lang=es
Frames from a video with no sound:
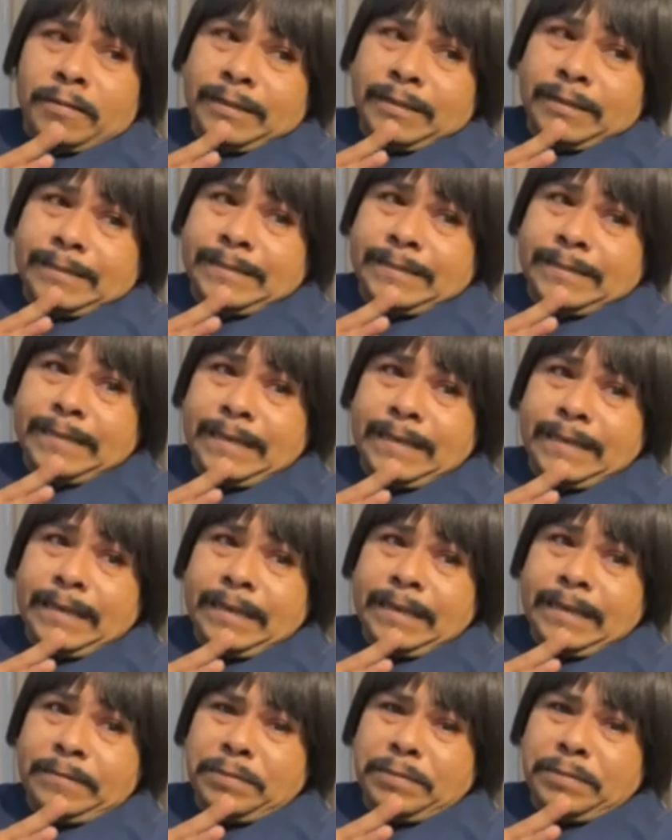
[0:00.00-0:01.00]

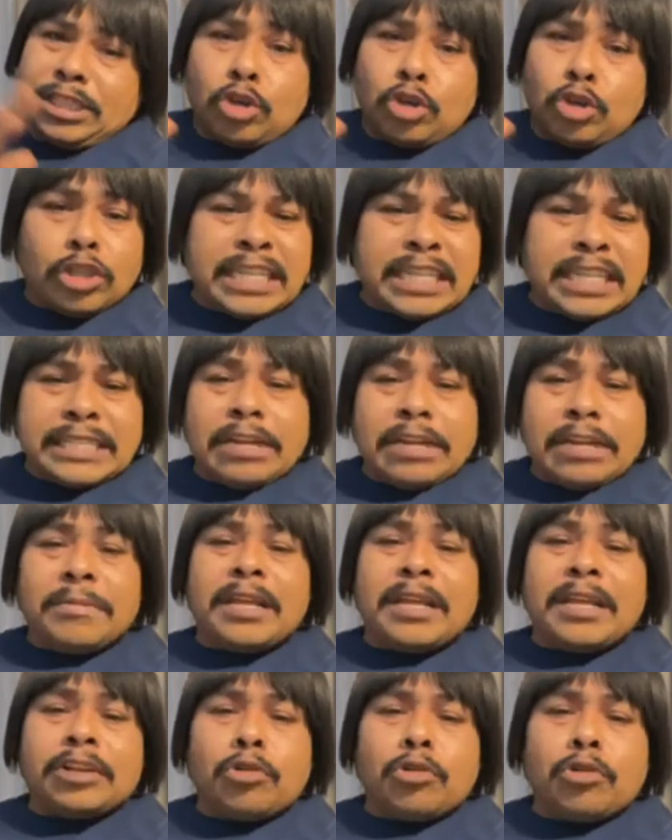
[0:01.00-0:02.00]
Este, mis cosas ya no me
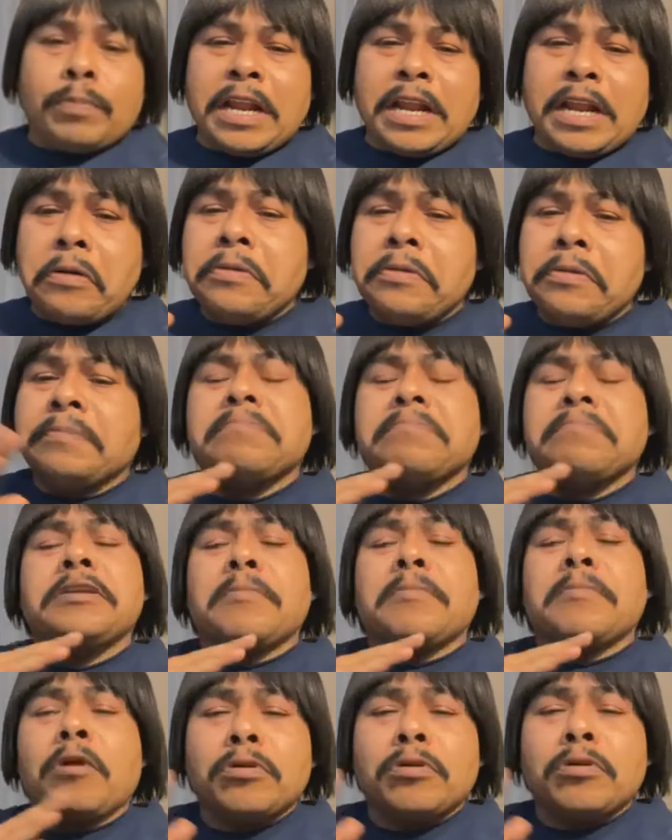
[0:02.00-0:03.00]
las recuperaron,
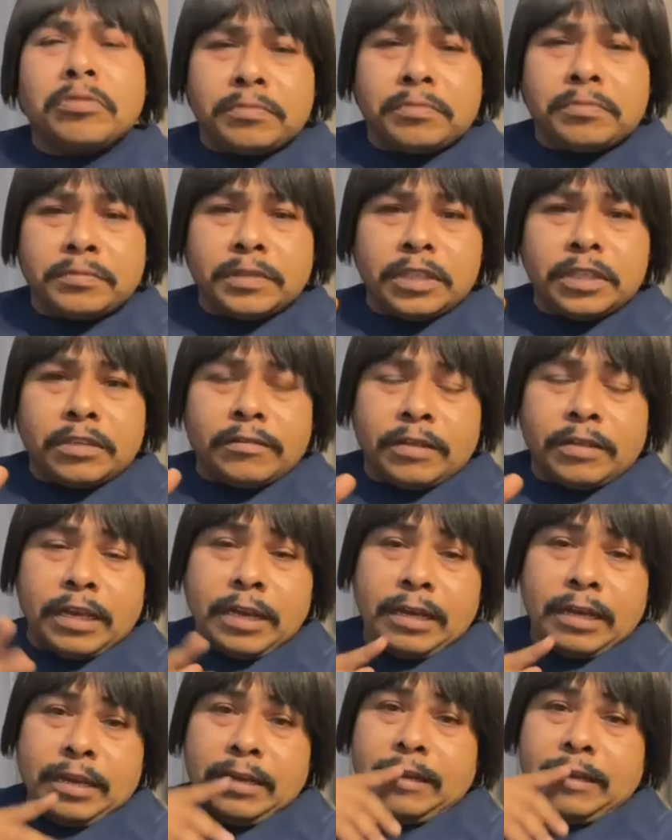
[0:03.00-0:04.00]
ni modo,
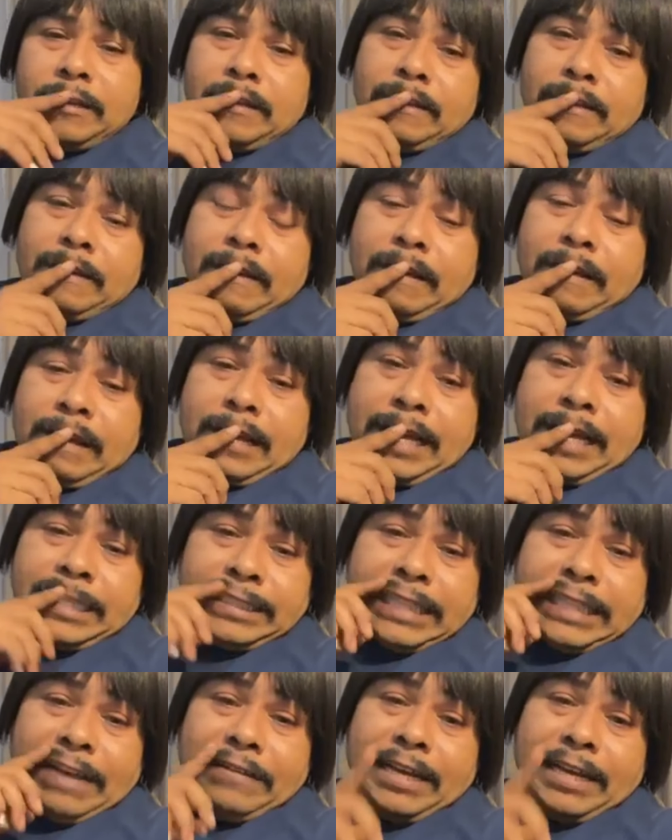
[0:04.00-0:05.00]
¿verdad?
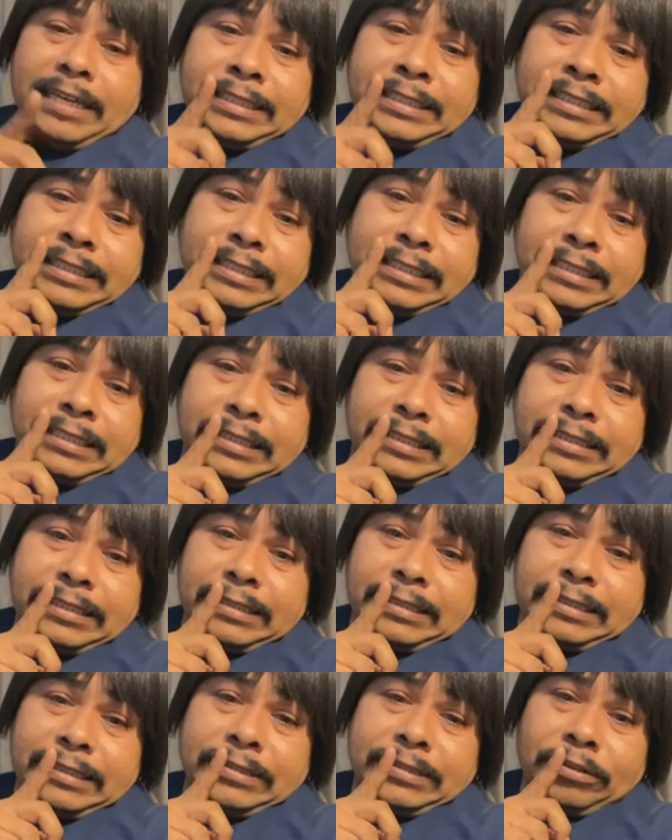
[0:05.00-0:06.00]
Esta vez
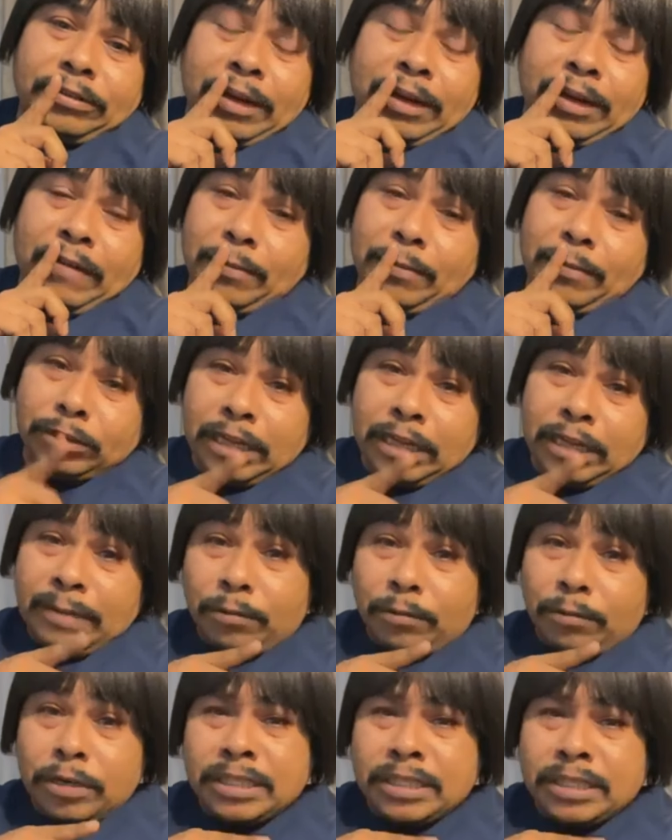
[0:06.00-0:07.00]
no le hablamos a
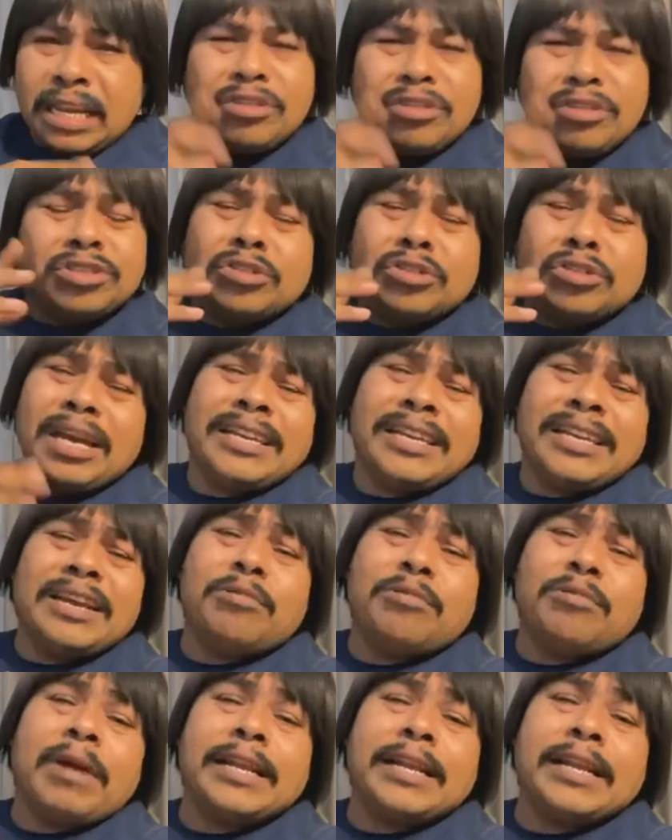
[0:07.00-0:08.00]
la policía. Yo estoy aquí
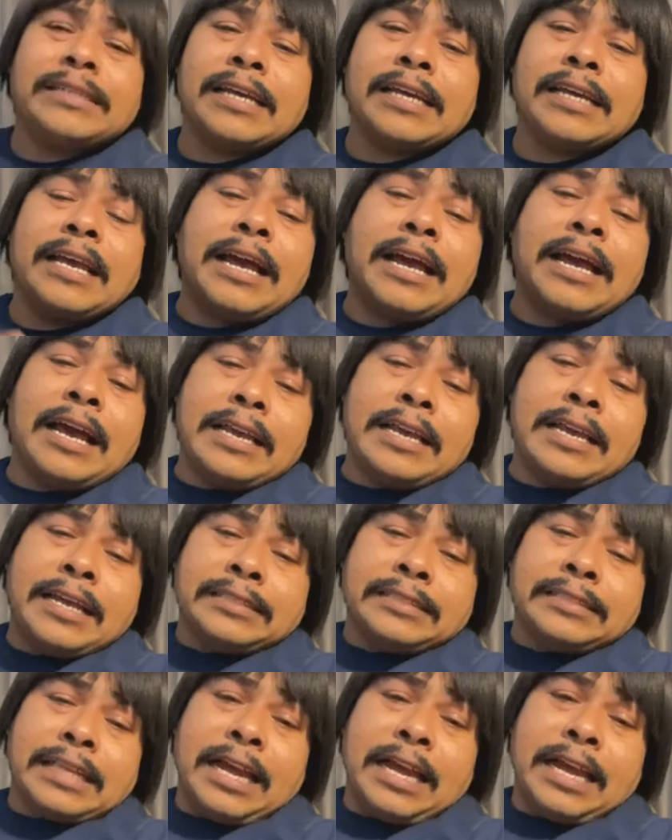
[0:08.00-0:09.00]
en Juárez, allá,
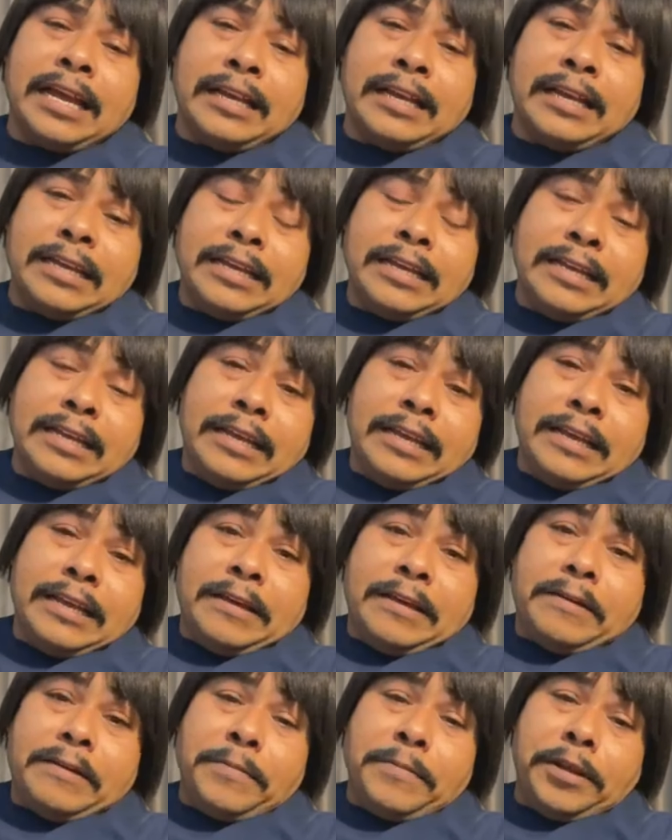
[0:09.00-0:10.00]
está
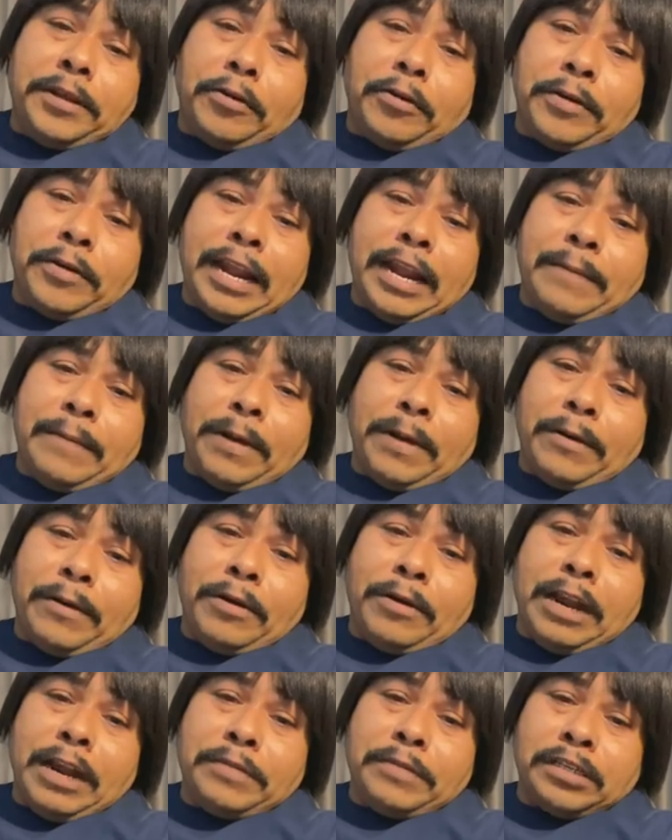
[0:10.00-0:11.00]
mi novia la
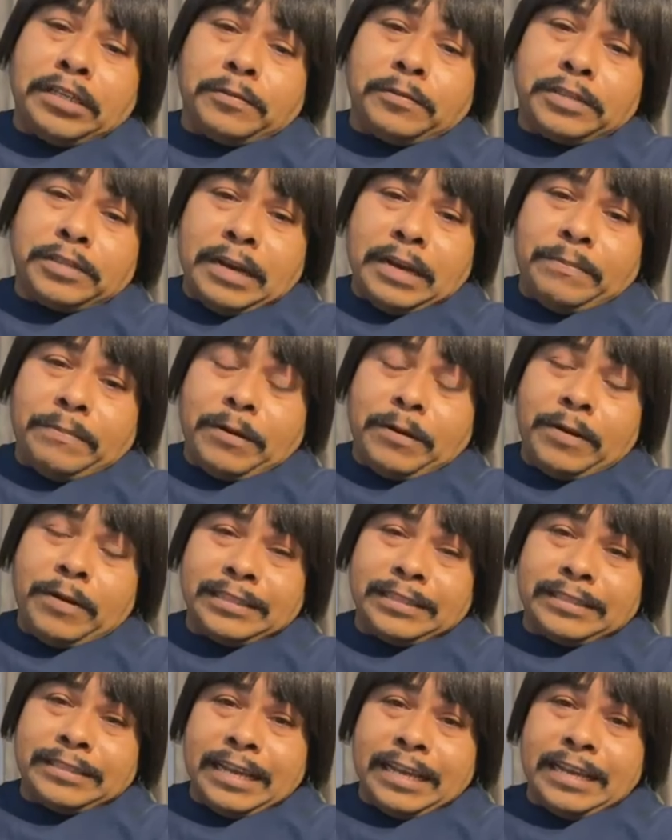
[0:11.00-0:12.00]
Paola, mi esposa la Paola
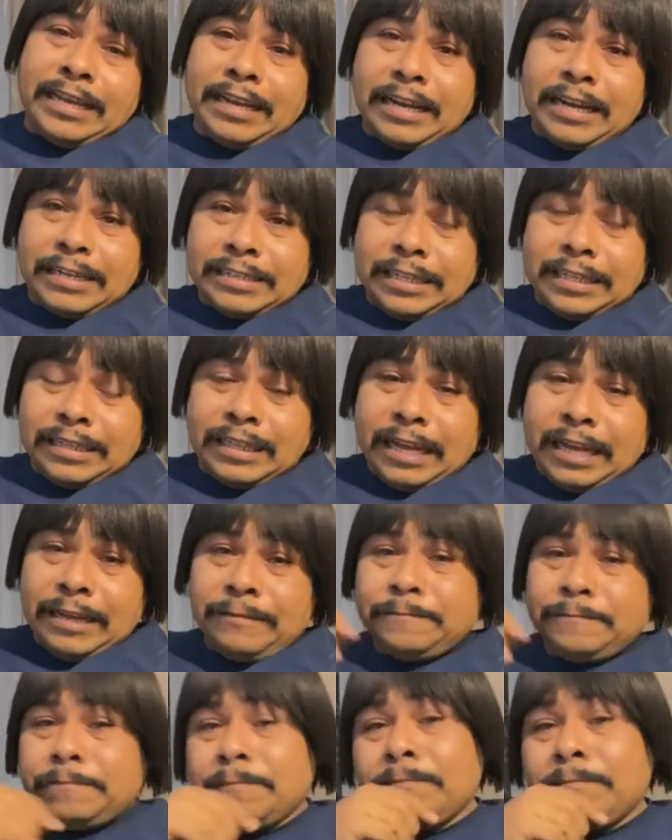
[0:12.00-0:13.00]
está ahí en casita.